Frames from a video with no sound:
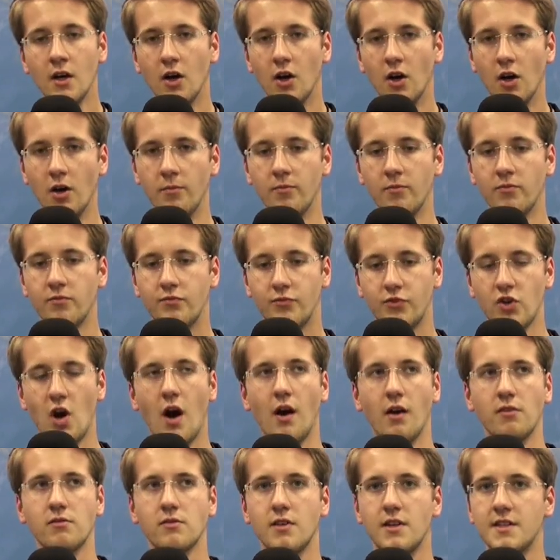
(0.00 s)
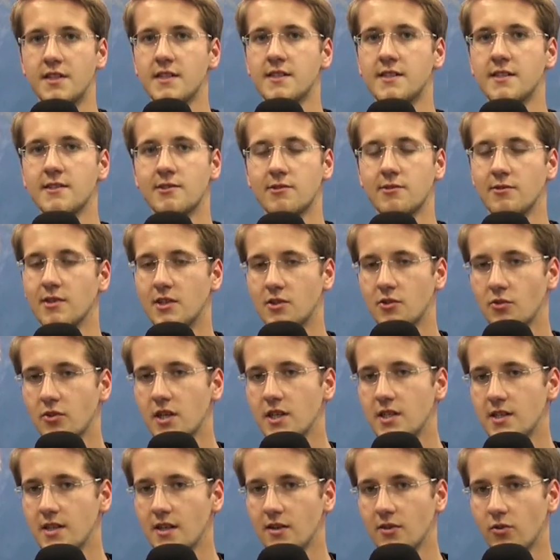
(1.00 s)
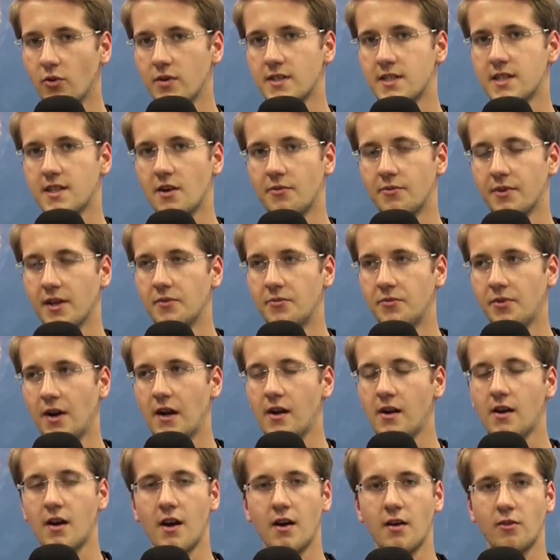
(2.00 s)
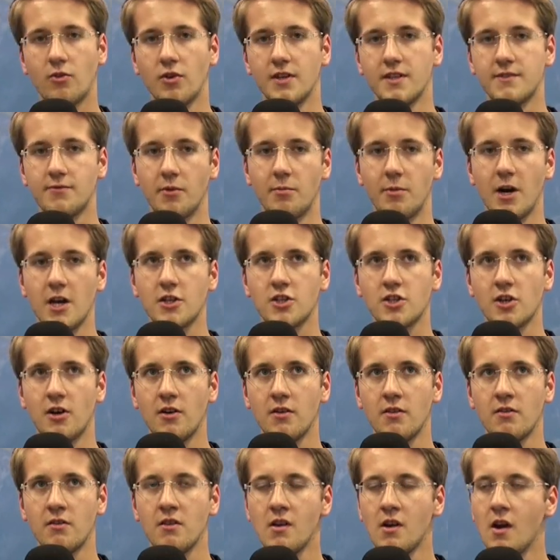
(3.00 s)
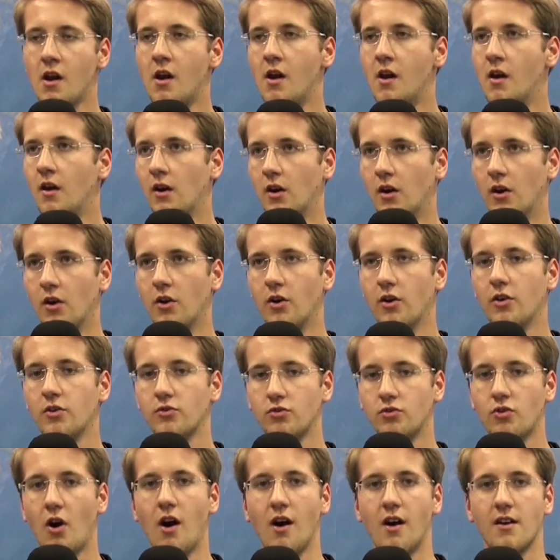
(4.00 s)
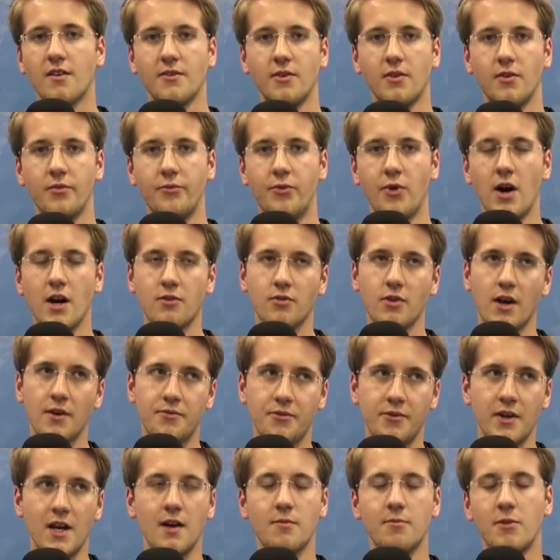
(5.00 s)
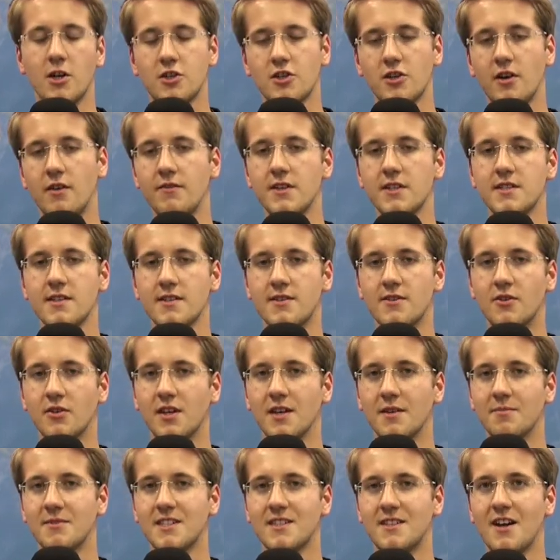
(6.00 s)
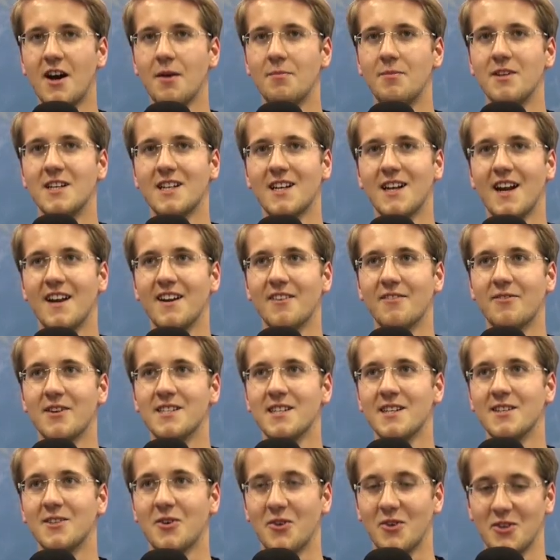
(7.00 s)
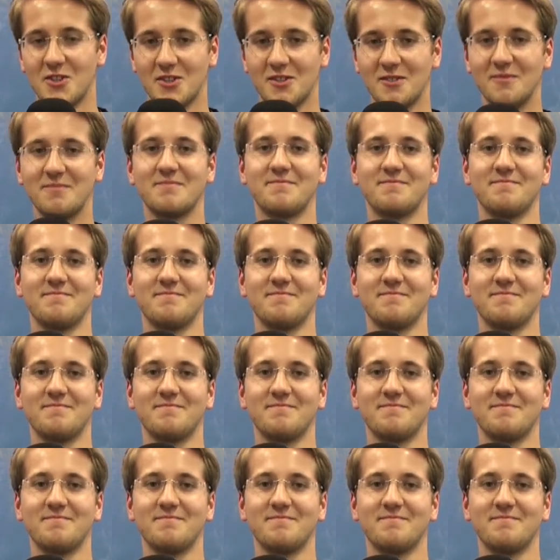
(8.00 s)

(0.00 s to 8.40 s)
Ähm, ja, Assassin's Creed Unity lohnt sich auf jeden Fall. Kurz vorbeischauen. Äh, ja, Far Cry 4, mal schauen, was das noch gibt. Da bin ich leider etwas enttäuscht.